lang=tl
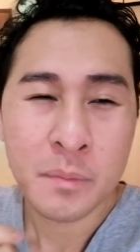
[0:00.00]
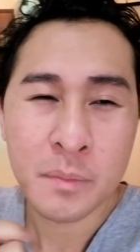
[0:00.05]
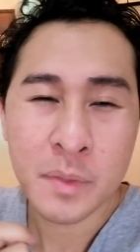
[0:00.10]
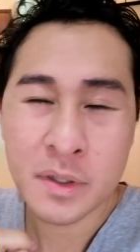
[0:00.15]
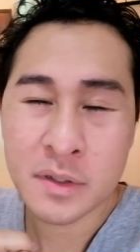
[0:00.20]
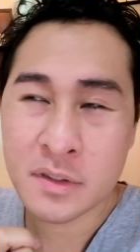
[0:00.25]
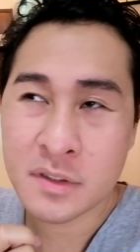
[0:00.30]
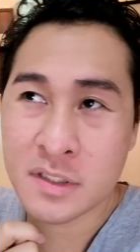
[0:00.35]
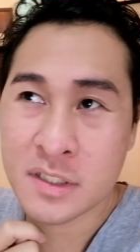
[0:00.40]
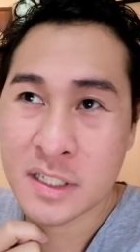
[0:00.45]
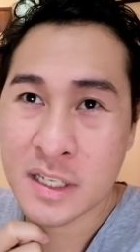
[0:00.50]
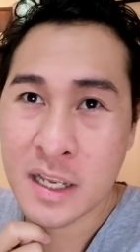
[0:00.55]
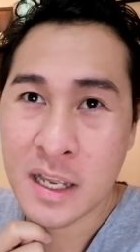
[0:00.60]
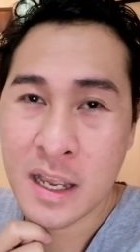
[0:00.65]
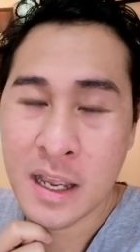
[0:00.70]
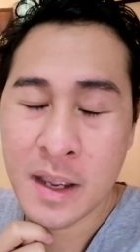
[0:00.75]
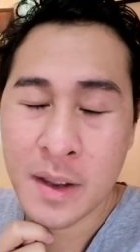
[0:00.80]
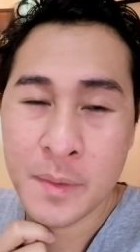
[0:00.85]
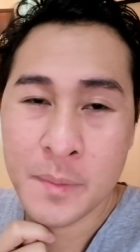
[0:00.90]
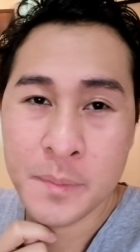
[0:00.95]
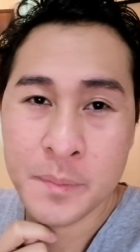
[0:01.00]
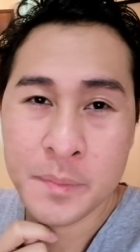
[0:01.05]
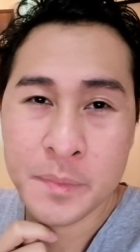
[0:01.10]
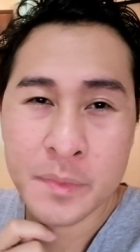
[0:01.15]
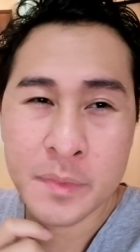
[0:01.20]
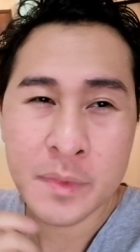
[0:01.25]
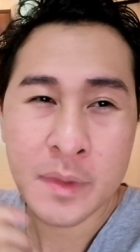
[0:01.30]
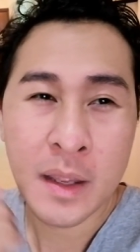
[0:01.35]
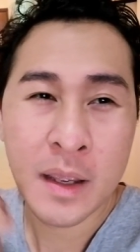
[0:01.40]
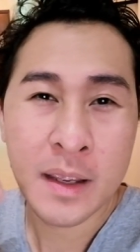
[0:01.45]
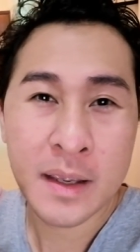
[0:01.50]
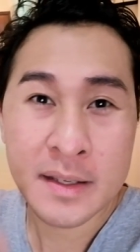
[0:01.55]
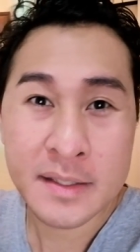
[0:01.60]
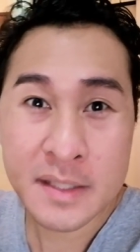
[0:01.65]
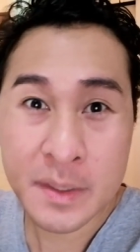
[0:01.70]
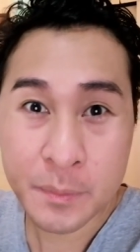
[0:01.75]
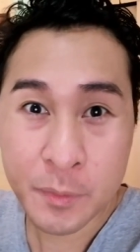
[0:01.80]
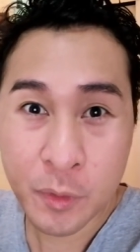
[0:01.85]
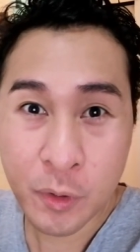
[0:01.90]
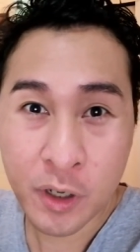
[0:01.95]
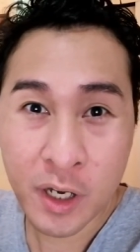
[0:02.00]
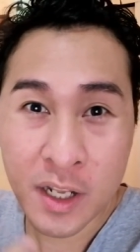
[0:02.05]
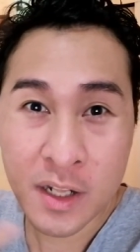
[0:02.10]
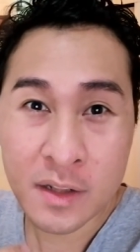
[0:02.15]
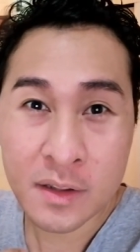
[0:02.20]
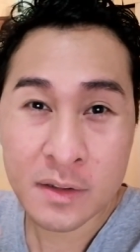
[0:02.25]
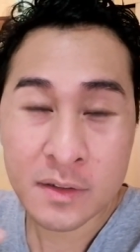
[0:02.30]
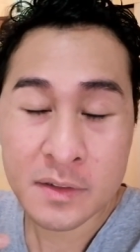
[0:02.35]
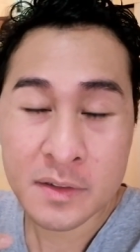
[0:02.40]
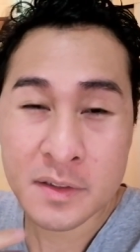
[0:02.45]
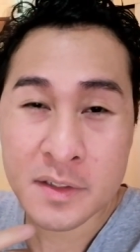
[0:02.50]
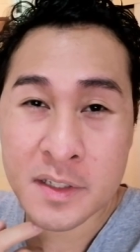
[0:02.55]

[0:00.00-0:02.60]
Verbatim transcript: But uh, naisip ko rin